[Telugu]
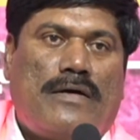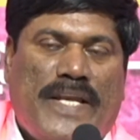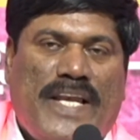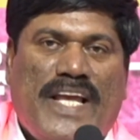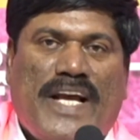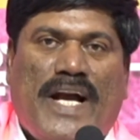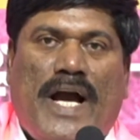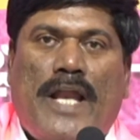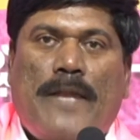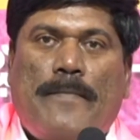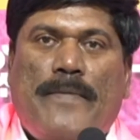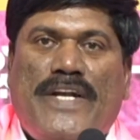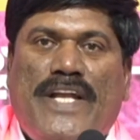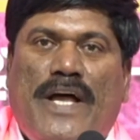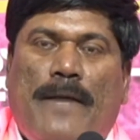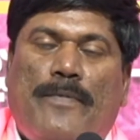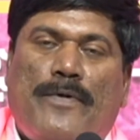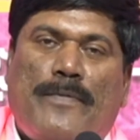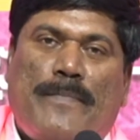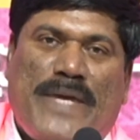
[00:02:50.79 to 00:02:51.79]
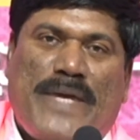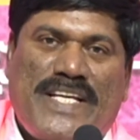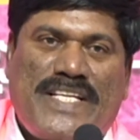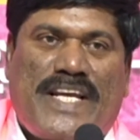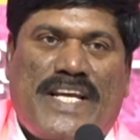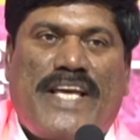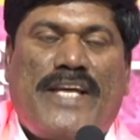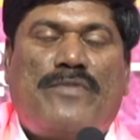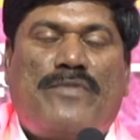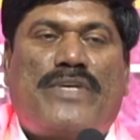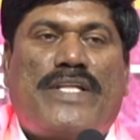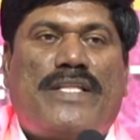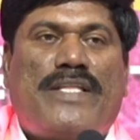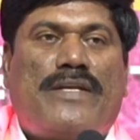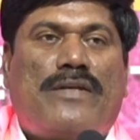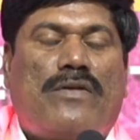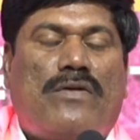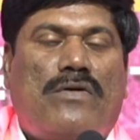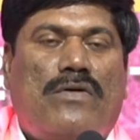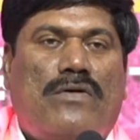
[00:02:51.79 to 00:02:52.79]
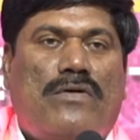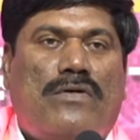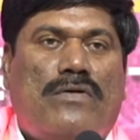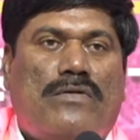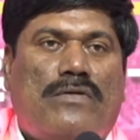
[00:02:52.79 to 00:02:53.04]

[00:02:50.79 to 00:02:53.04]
పెళ్లిగాని బిడ్డ అప్పుడు మేజర్ అయి ఉంటుంది ఇంట్లో